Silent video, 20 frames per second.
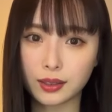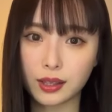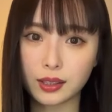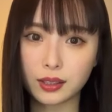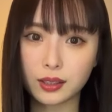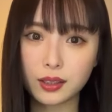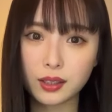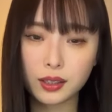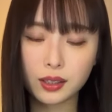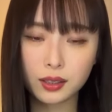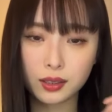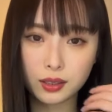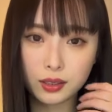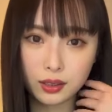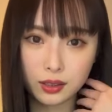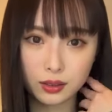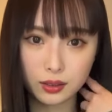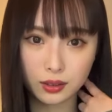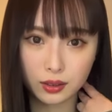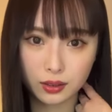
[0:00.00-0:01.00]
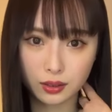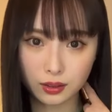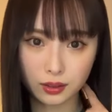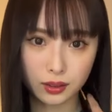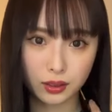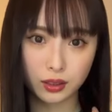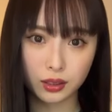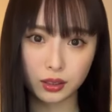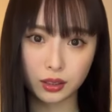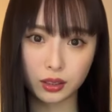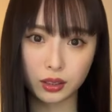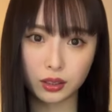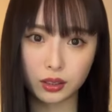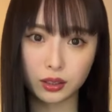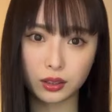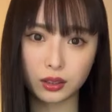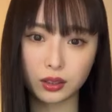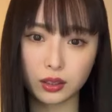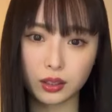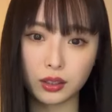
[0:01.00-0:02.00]
何が
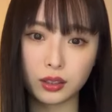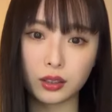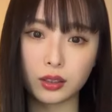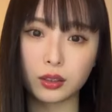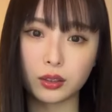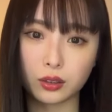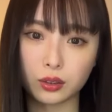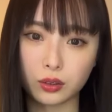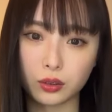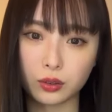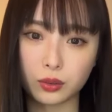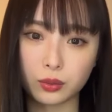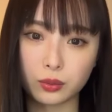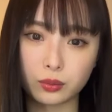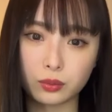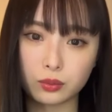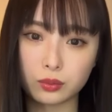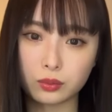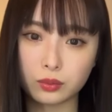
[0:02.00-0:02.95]
いいんかな